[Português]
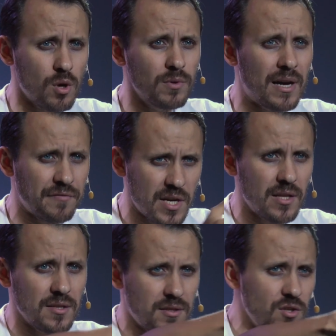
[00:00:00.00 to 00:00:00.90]
Davi, é
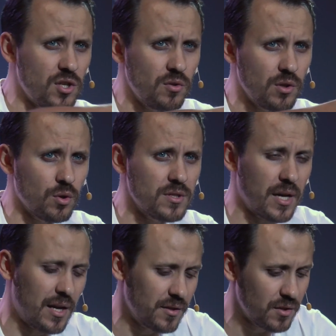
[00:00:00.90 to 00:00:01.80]
nesse sentido que todas
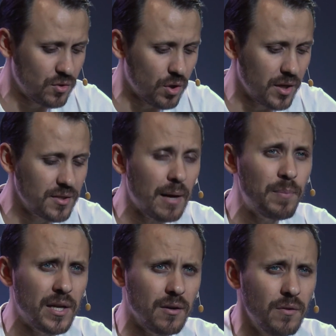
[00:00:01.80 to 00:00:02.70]
aquelas histórias se
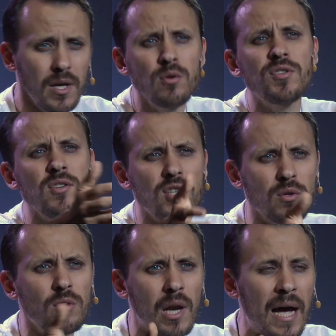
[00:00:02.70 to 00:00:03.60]
aplicam. E no sentido,
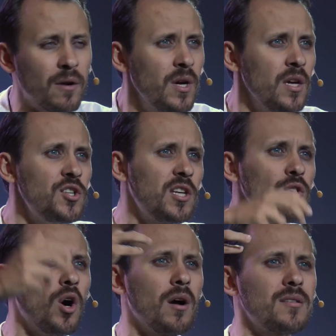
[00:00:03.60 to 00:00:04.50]
claro, de que
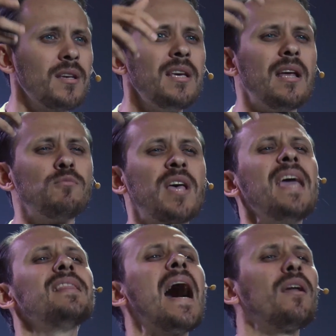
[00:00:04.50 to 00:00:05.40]
nós iremos
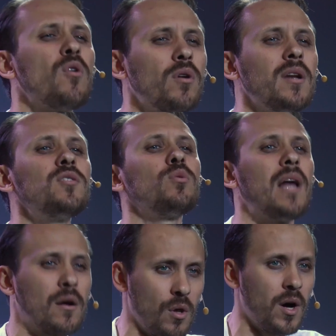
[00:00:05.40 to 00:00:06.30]
reinar com Cristo na
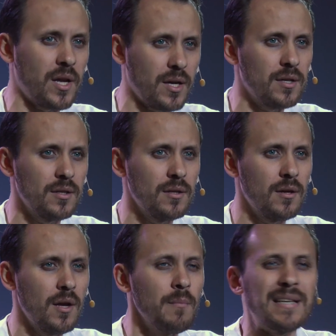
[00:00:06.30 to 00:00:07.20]
glória.
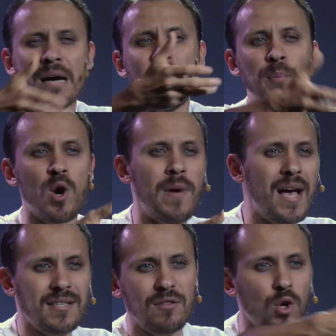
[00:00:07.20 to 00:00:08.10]
Mas há uma
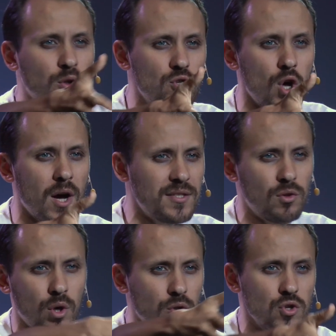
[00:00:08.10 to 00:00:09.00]
promessa a todos nós que
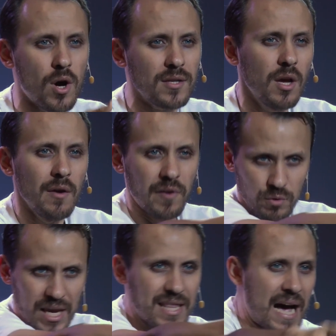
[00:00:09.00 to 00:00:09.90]
todos nós vamos
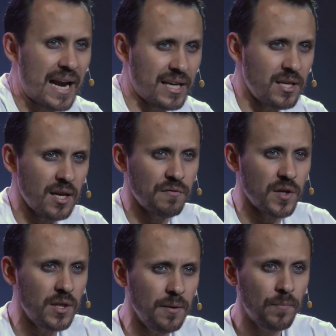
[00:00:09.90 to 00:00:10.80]
reinar aqui em
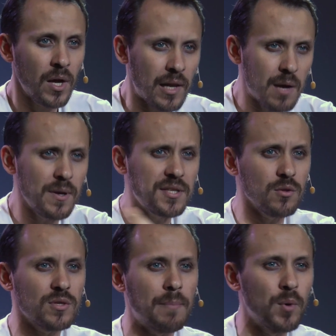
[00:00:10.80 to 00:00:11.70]
vida. Lembre-se
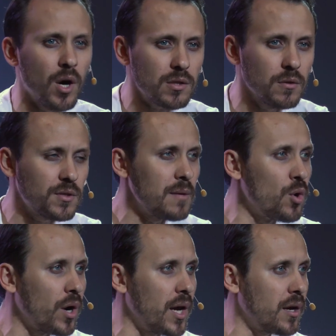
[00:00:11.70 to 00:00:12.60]
dos apóstolos que
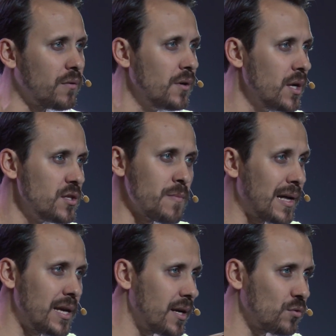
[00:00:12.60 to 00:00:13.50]
morreram de
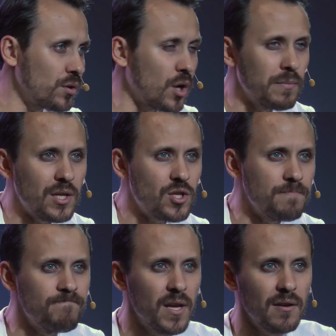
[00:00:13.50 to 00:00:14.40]
maneira totalmente
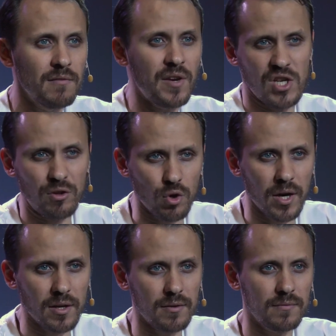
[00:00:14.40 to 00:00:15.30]
vexatória,